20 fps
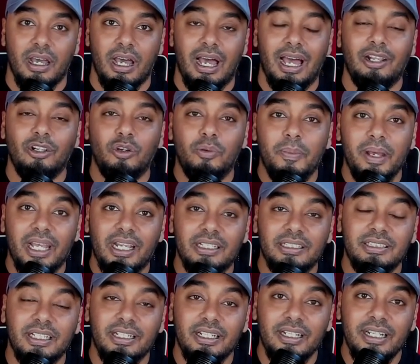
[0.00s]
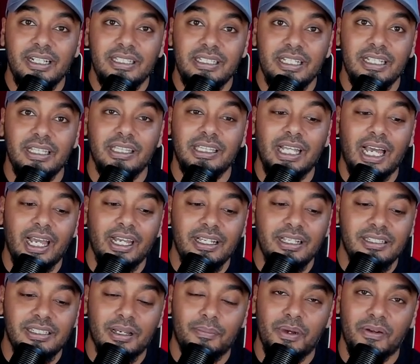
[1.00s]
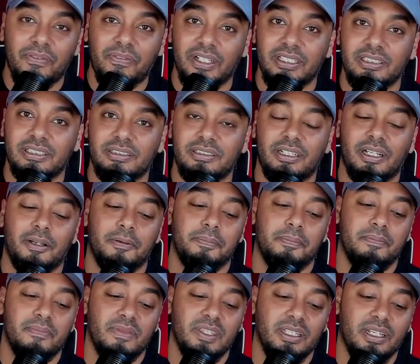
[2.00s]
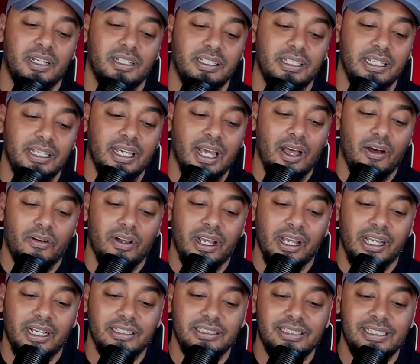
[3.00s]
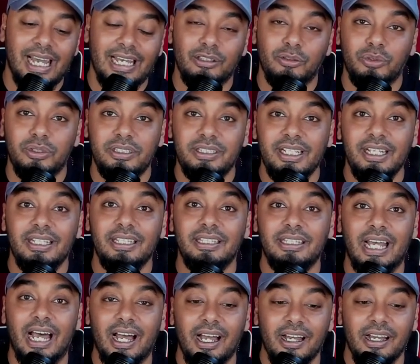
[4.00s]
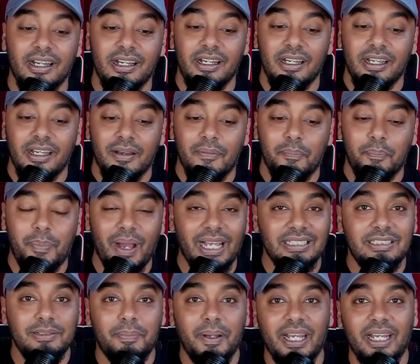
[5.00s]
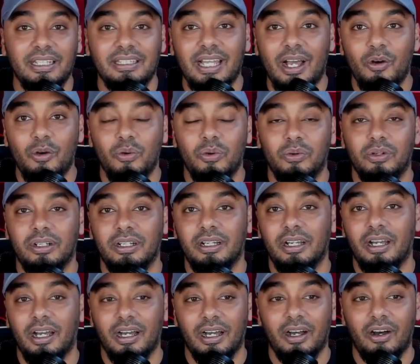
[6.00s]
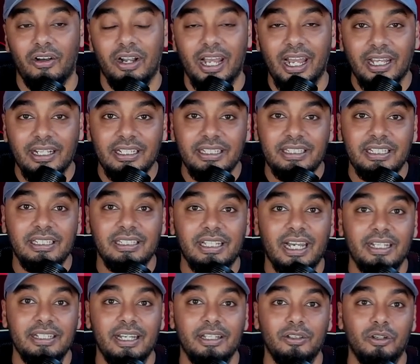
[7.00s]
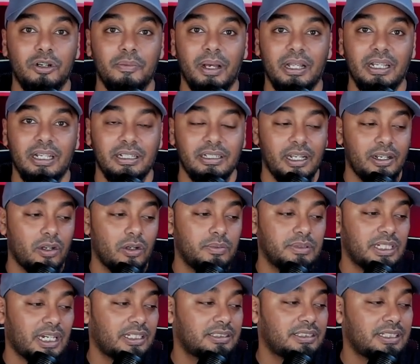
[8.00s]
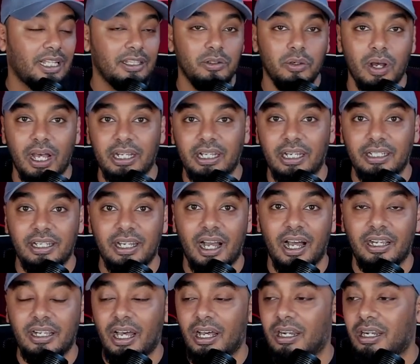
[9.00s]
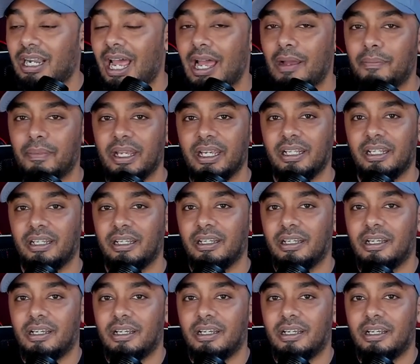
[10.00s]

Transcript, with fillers: Hanno Behrens ini dicintai sama fansnya Ketika orang yang jatuh cinta pasti pengen tahu uh, orang yang dicintainya itu kemana. Jadi kalau misalkan satu hari aja nggak ada, rame ini.